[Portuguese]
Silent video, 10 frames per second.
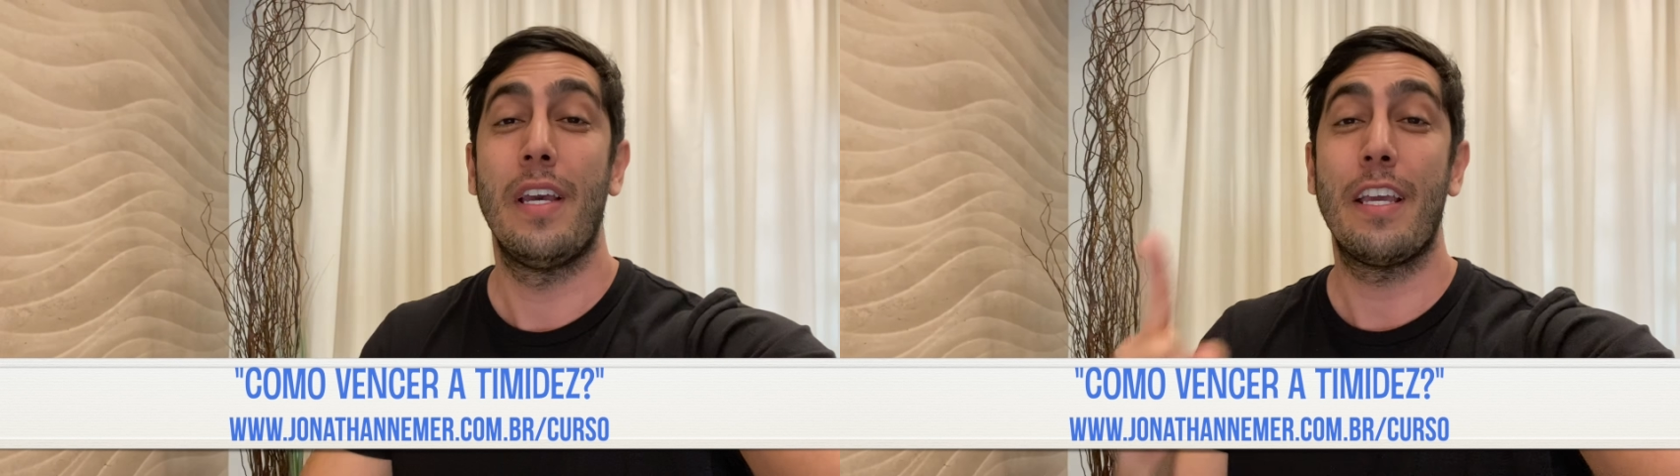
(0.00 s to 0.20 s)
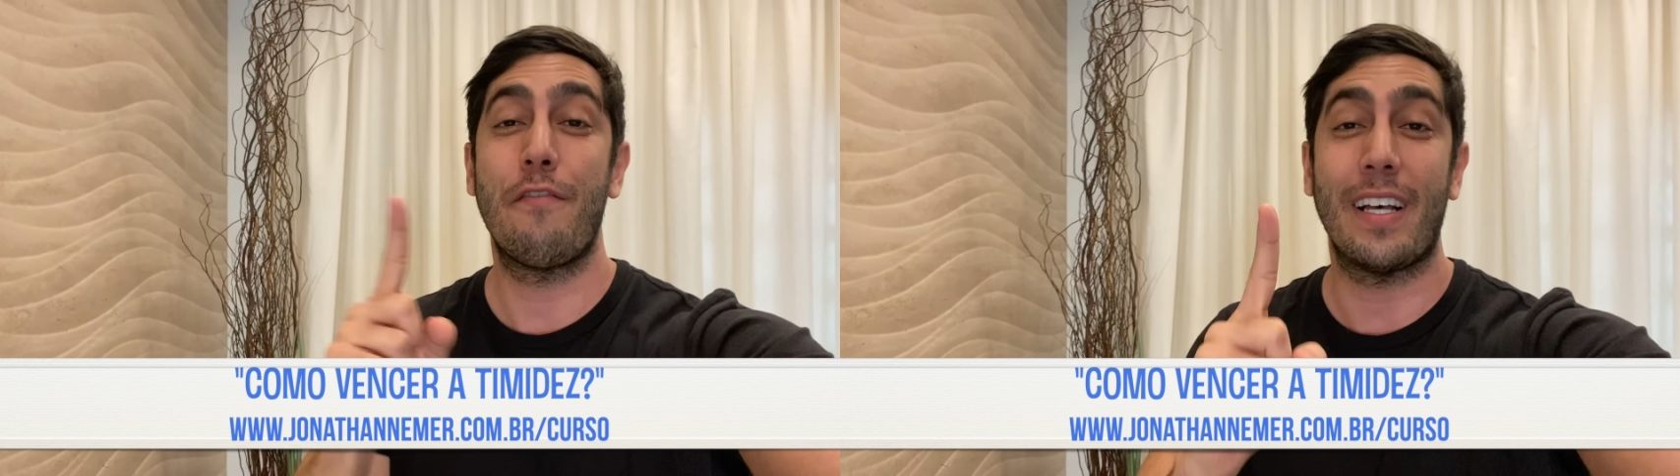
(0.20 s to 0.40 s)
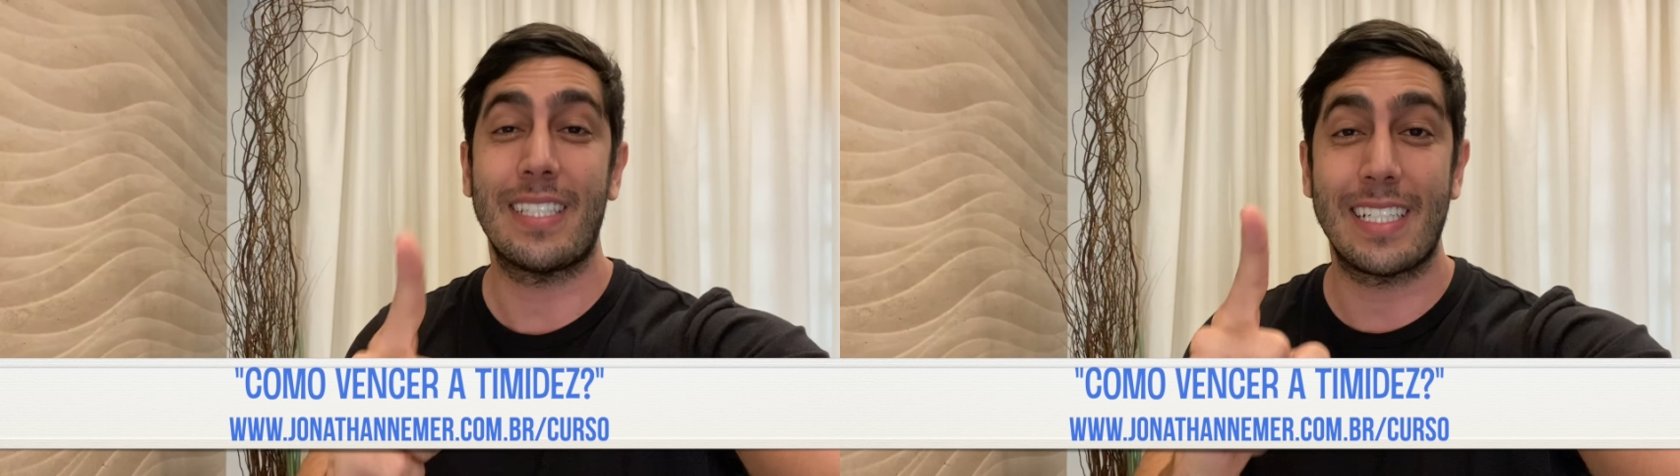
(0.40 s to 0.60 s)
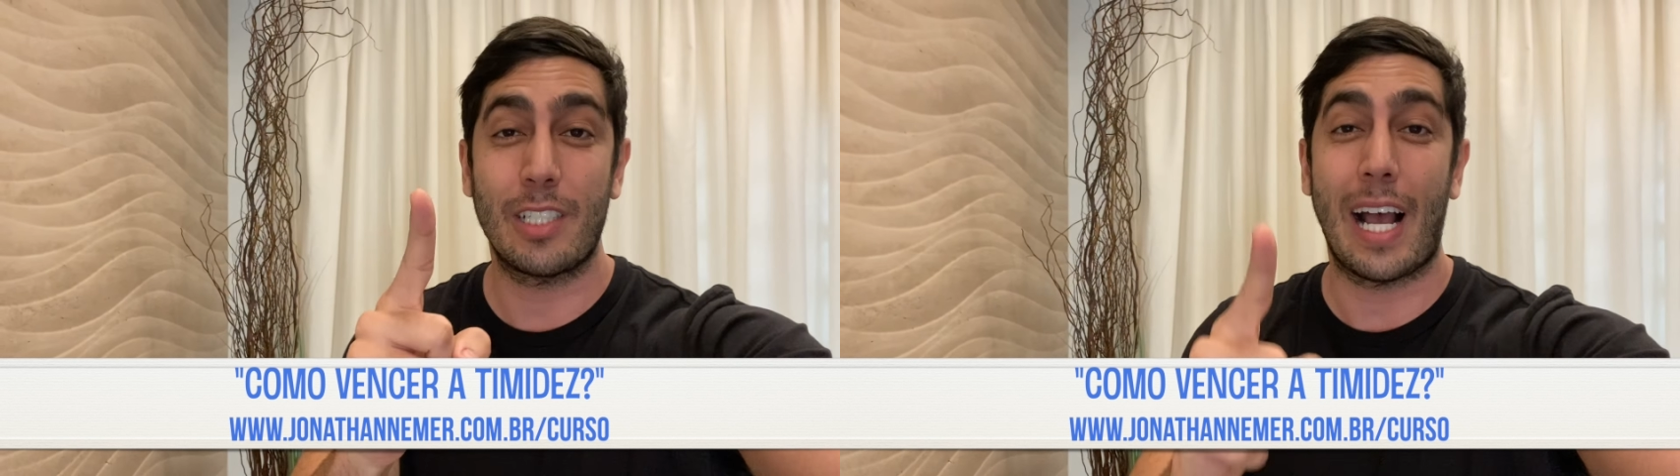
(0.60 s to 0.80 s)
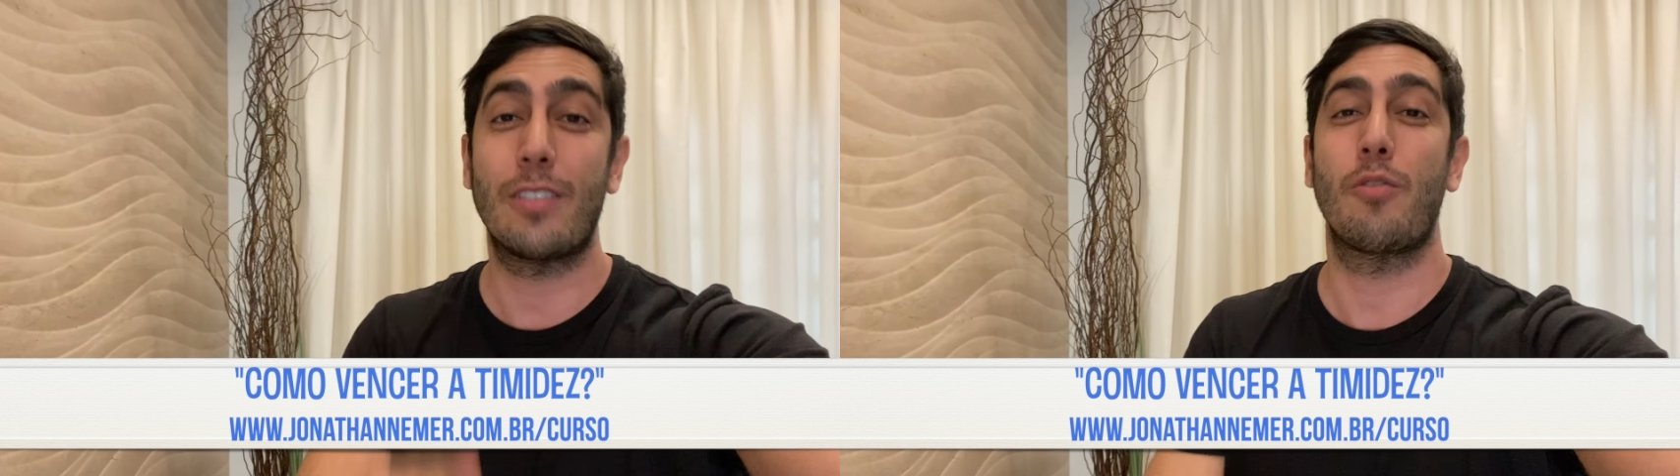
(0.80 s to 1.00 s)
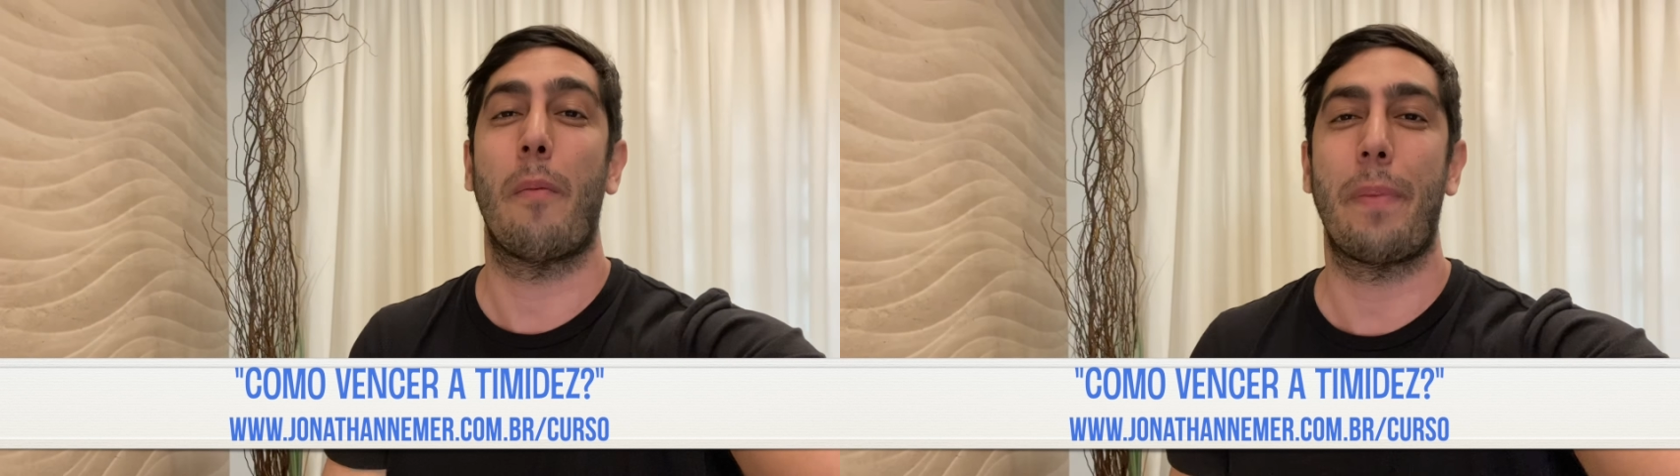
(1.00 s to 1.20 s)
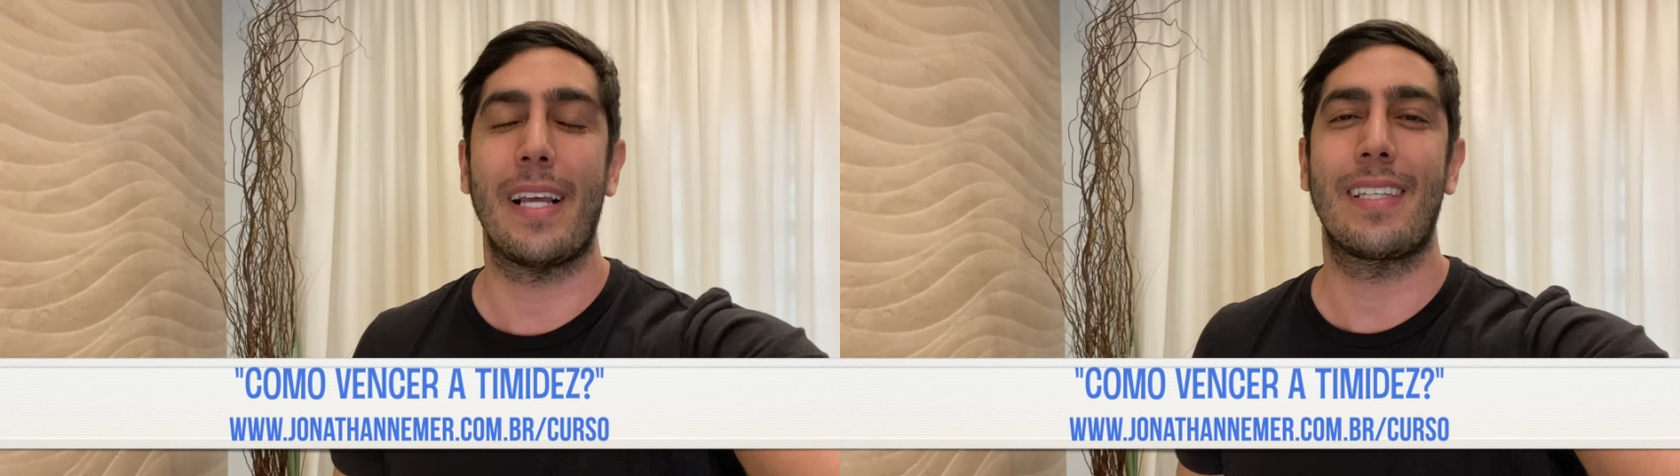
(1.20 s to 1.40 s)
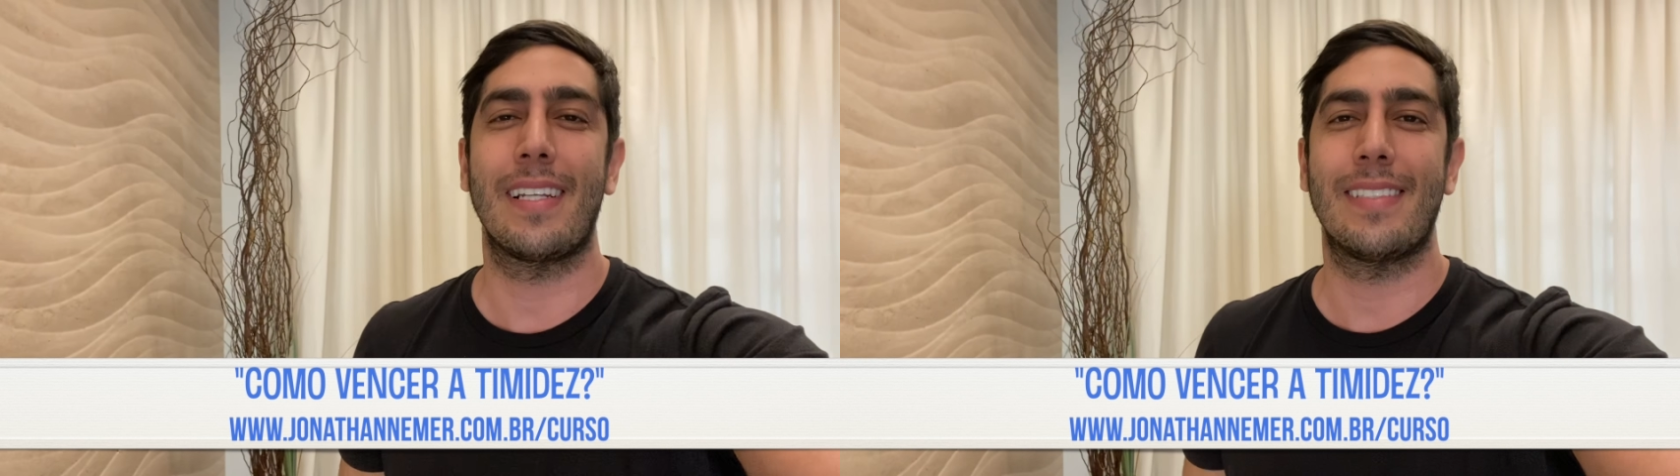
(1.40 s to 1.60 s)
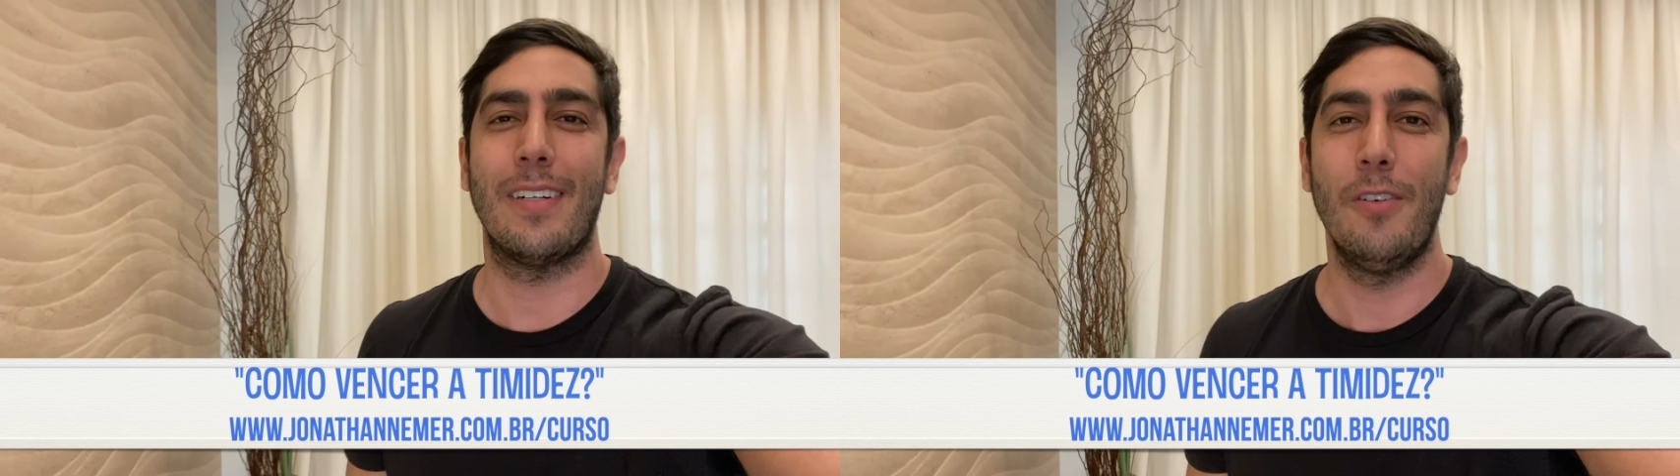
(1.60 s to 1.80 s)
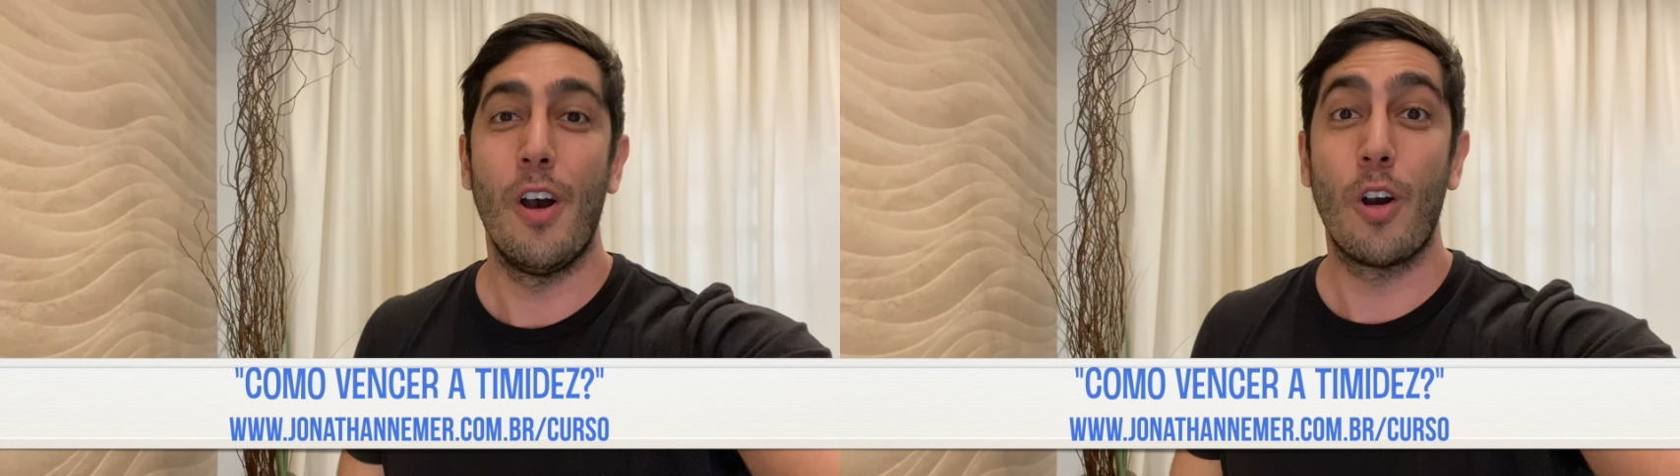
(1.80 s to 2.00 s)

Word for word: e faça já sua pré-inscrição.